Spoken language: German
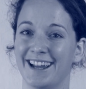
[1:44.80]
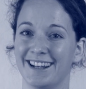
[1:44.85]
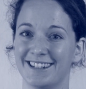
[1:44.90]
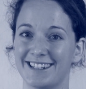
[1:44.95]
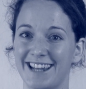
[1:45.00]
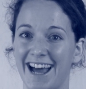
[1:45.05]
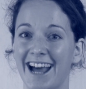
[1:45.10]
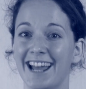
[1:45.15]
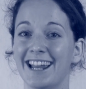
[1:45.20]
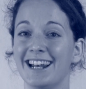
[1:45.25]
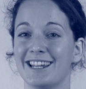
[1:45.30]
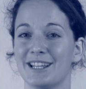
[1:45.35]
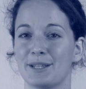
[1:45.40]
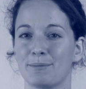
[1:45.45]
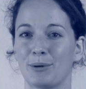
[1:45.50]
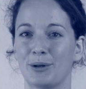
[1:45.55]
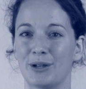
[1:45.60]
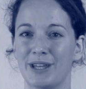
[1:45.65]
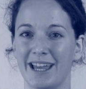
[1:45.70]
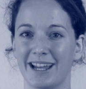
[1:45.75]
ein Teil des
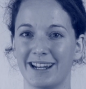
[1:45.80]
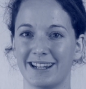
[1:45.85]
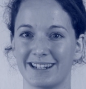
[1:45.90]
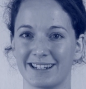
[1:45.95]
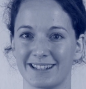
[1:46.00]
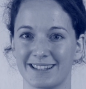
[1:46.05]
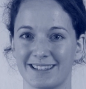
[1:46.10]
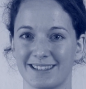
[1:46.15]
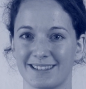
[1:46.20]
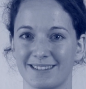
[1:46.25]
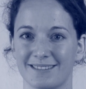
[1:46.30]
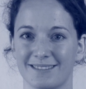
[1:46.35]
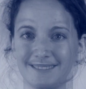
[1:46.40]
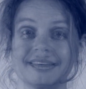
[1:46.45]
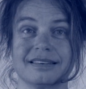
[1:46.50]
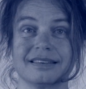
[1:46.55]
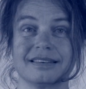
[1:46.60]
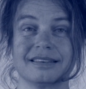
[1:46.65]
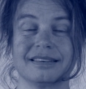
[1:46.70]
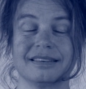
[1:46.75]
Projektes.
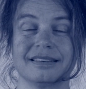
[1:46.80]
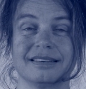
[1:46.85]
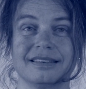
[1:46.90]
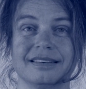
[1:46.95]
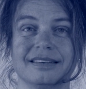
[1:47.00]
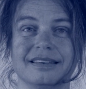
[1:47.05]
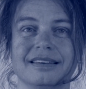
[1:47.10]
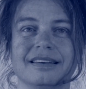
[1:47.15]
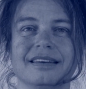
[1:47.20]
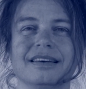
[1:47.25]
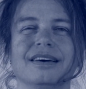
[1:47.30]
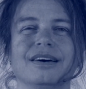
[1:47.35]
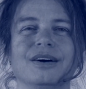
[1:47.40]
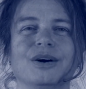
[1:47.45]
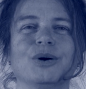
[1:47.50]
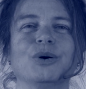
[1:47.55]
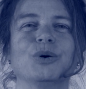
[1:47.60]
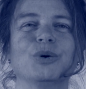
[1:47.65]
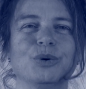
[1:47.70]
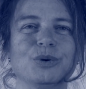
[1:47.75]

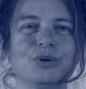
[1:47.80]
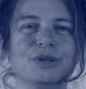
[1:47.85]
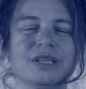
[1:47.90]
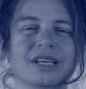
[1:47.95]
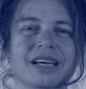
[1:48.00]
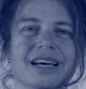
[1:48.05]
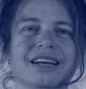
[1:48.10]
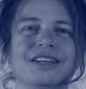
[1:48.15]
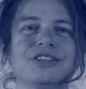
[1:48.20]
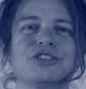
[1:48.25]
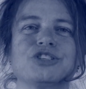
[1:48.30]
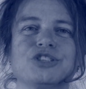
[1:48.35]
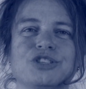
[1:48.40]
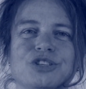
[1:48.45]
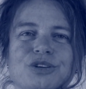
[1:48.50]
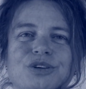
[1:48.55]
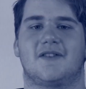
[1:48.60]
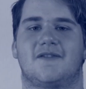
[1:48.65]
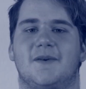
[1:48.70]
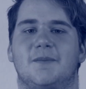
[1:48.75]
Hol dir ein
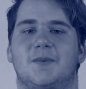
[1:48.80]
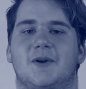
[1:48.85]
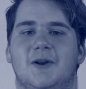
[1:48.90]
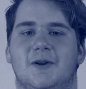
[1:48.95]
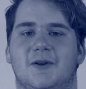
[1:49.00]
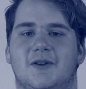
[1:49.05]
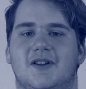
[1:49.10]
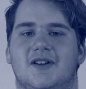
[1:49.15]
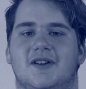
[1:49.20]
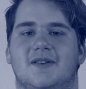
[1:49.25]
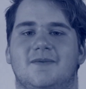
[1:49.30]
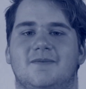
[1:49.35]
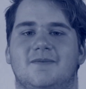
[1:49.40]
Stück vom Glück.